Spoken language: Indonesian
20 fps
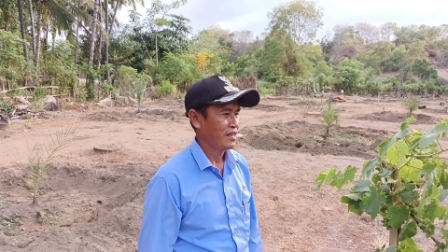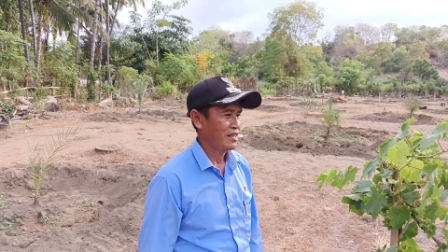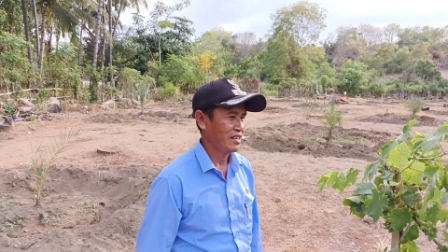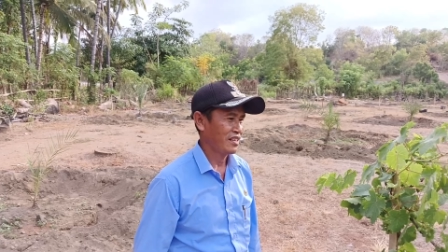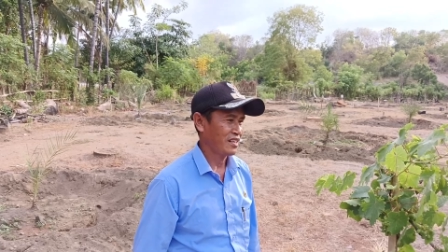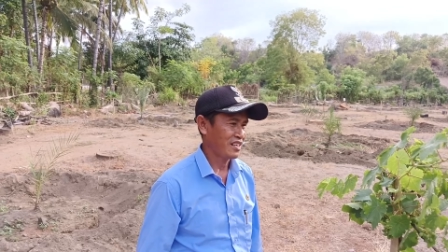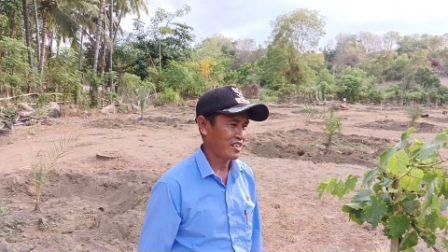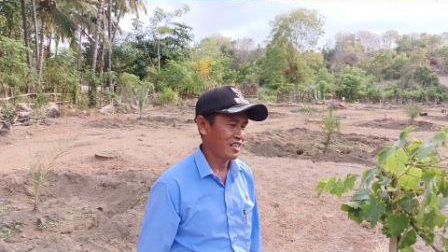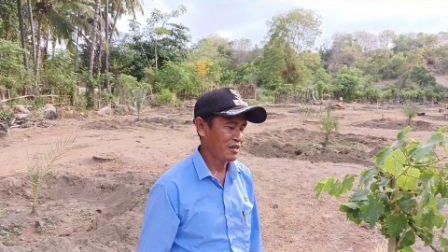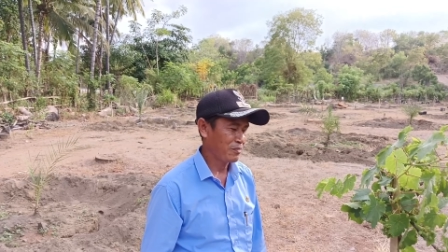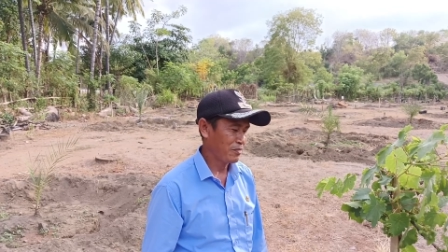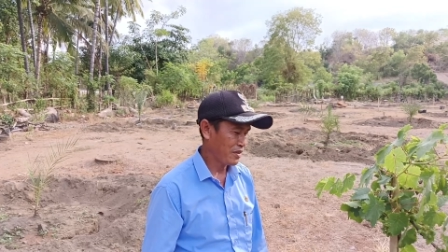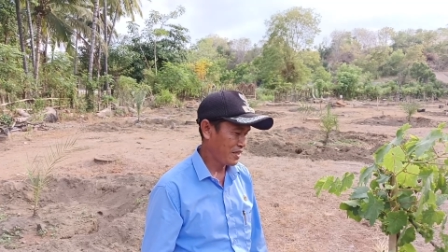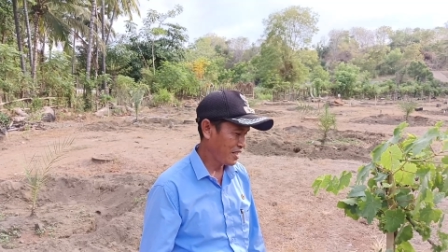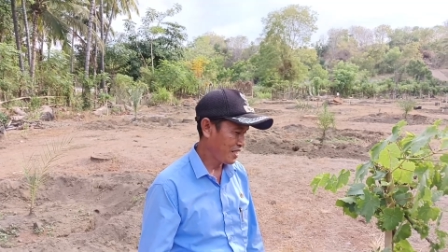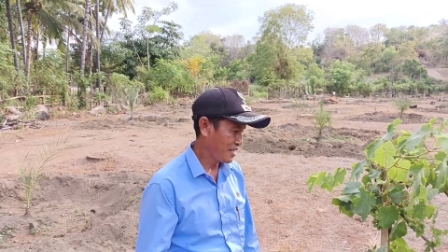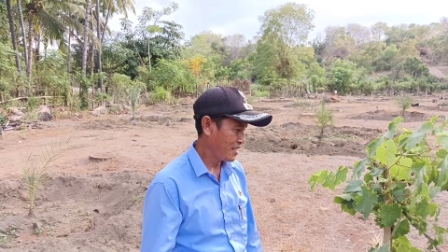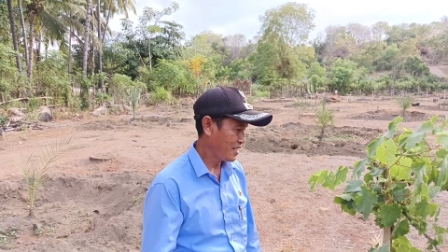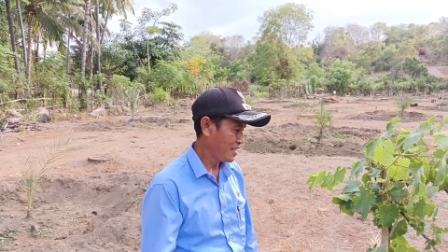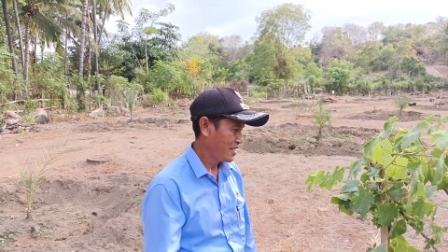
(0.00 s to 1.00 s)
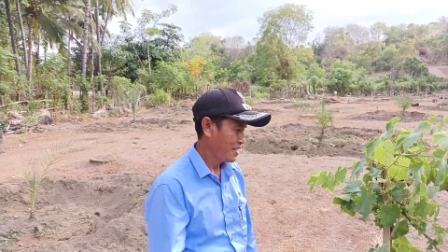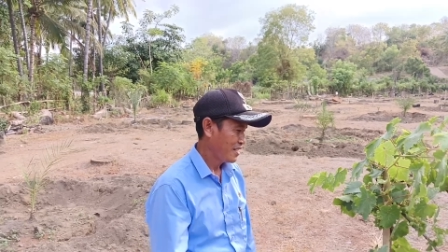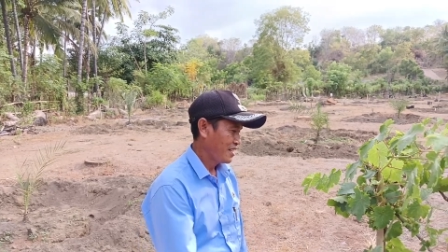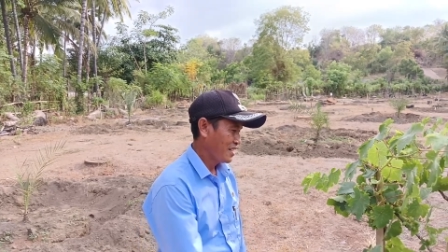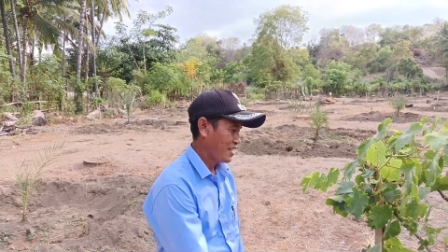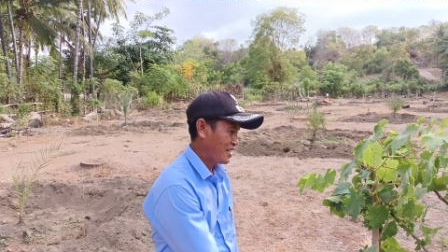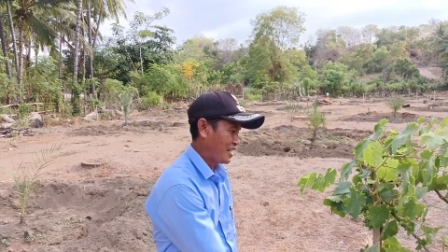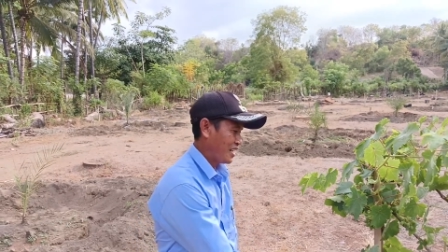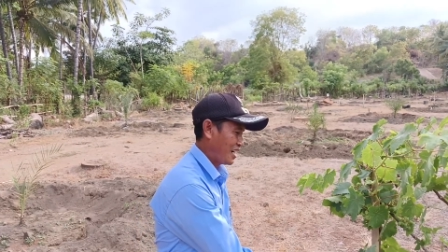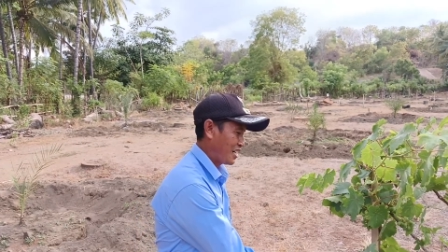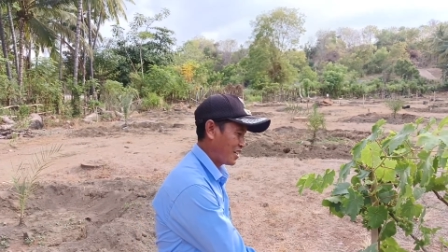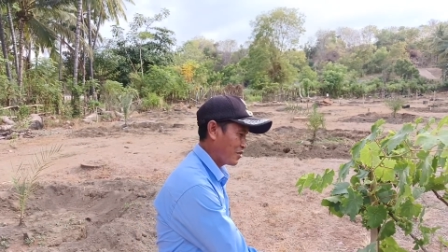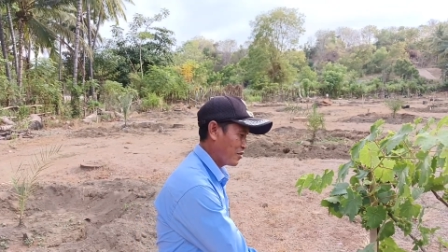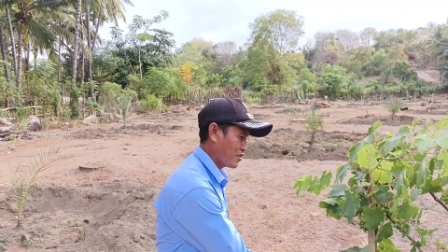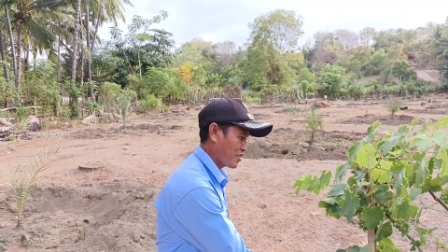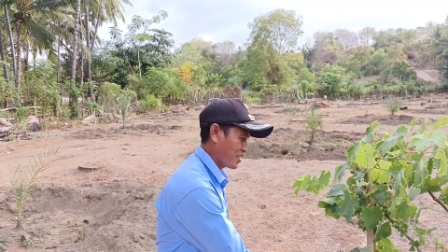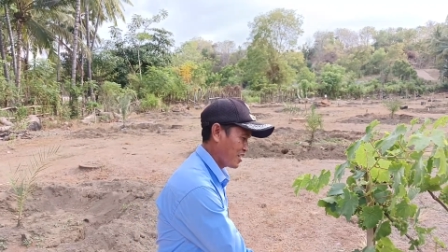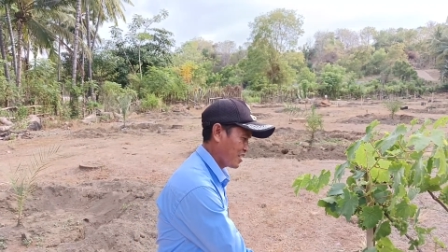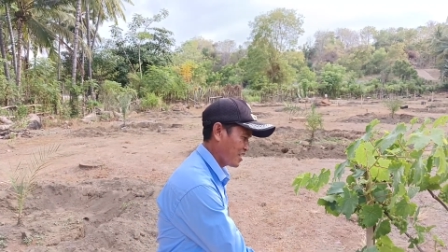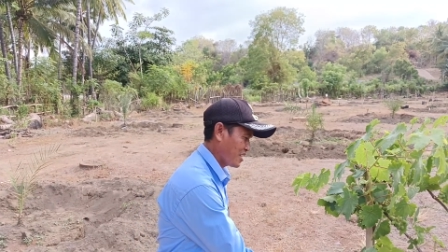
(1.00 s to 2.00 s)
eh, kenapa
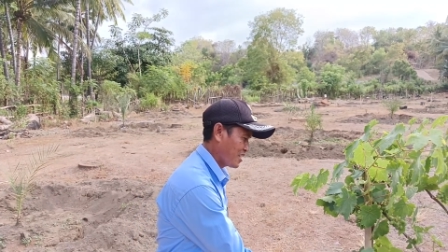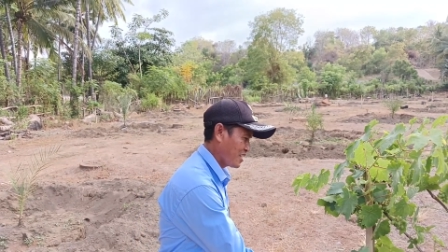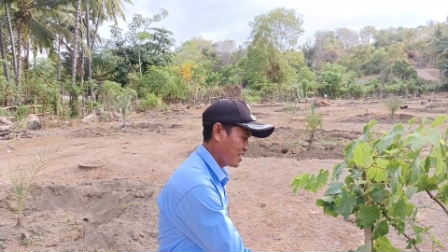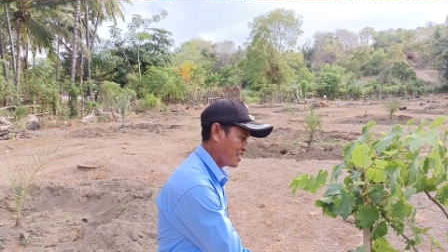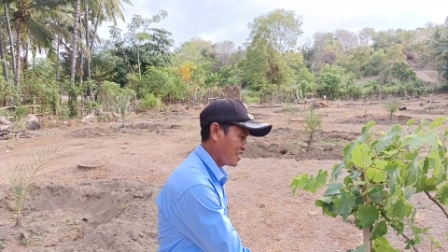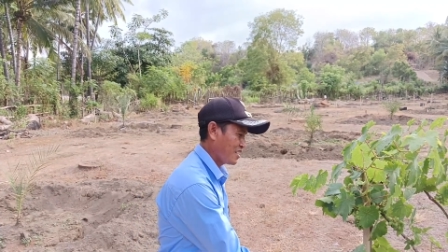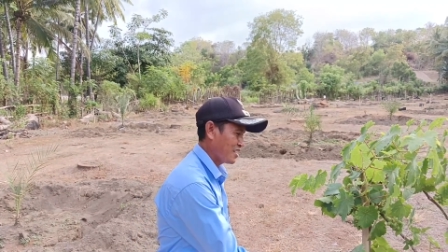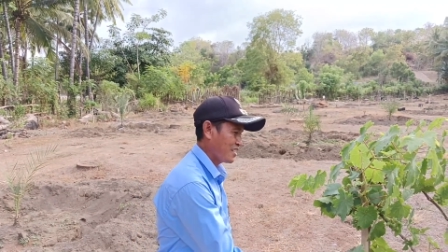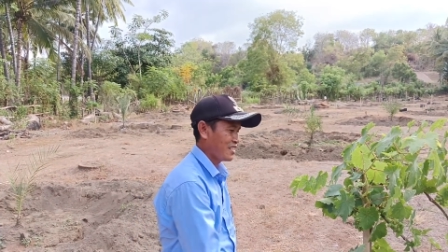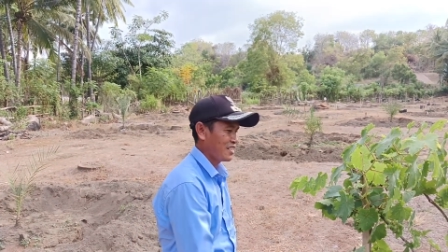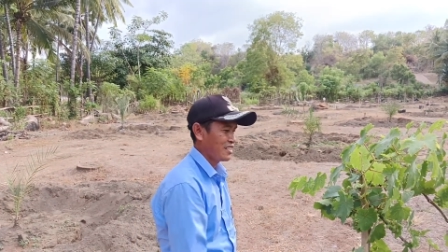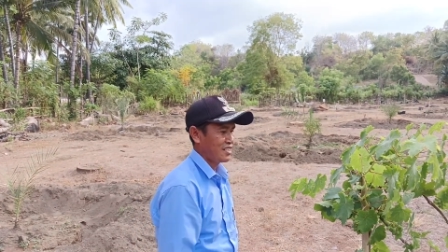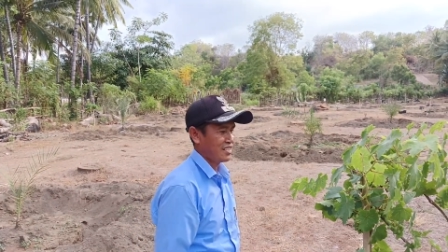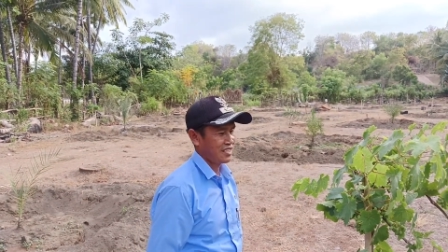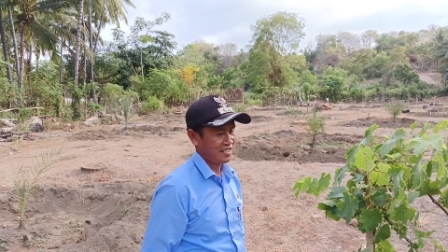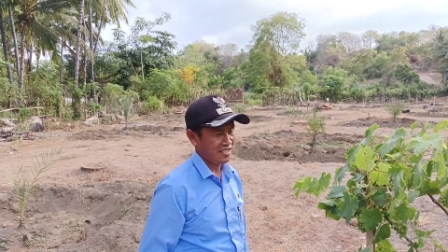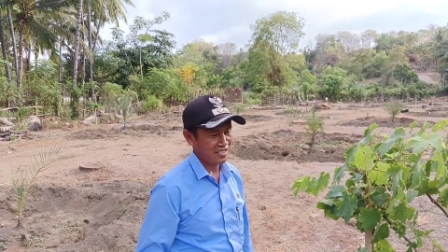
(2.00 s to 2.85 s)
anggur ini ya,